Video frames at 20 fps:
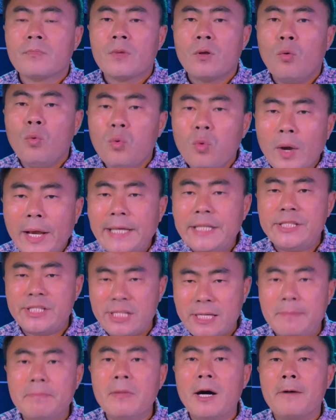为
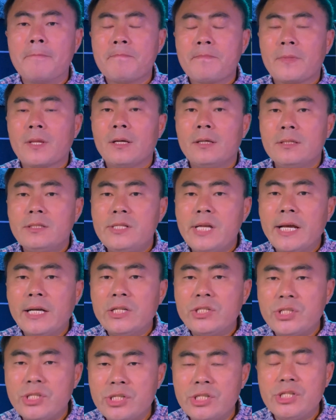什么这
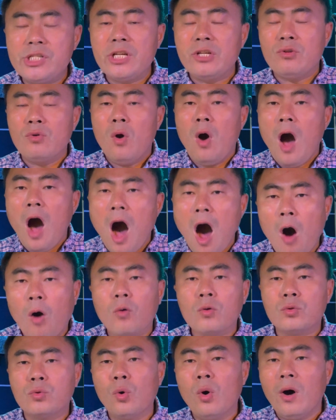个世界有
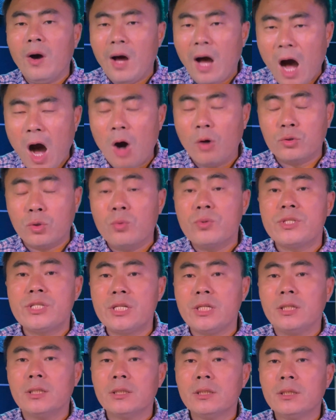好多好东
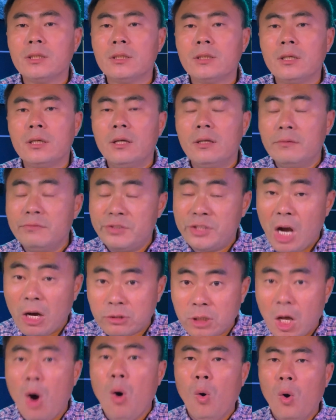西找
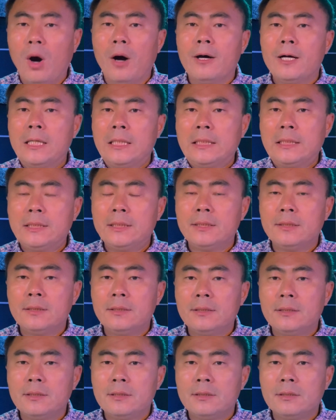到我，
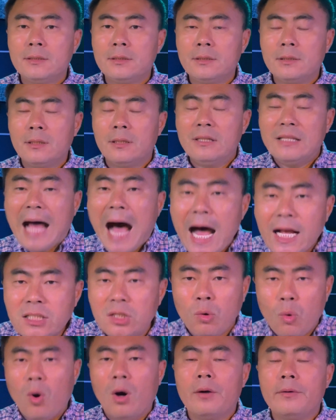拉
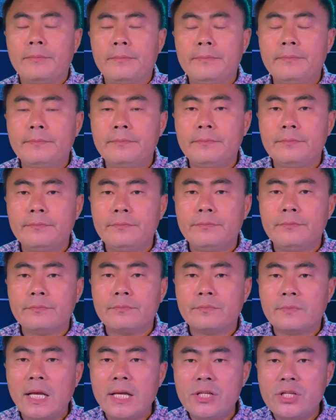着我，
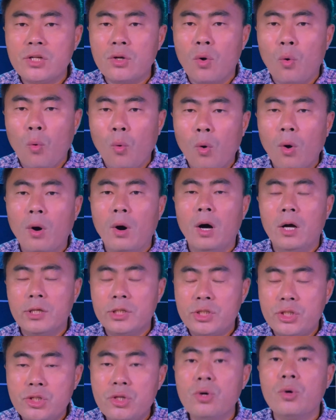但是我
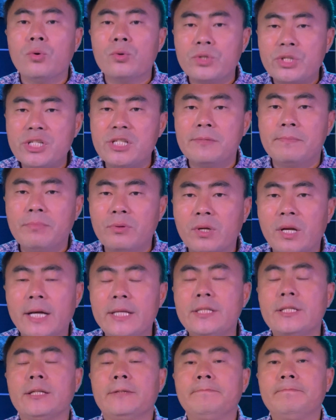就是不
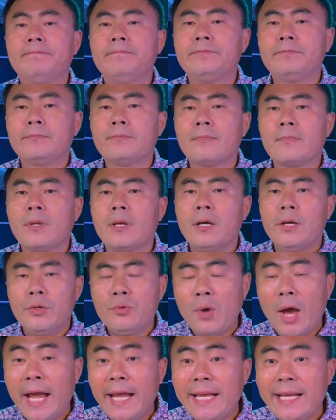跟着。
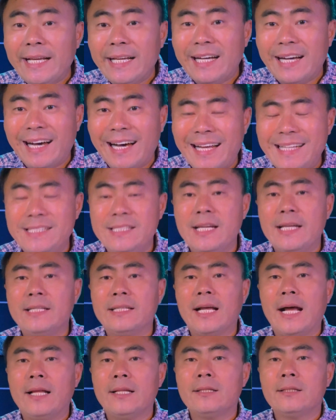原因很简
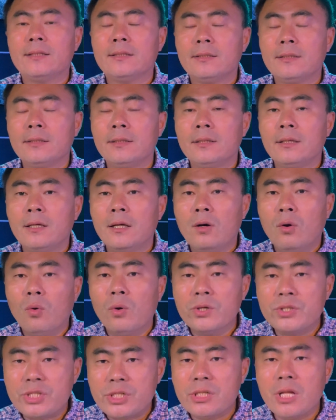单，
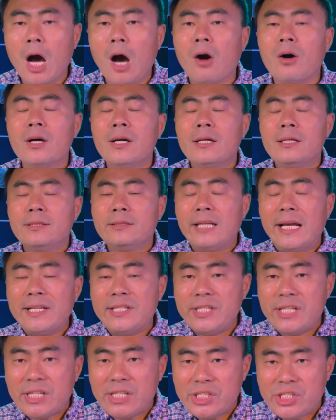我知道在
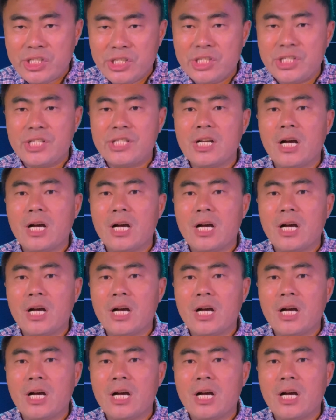这个世界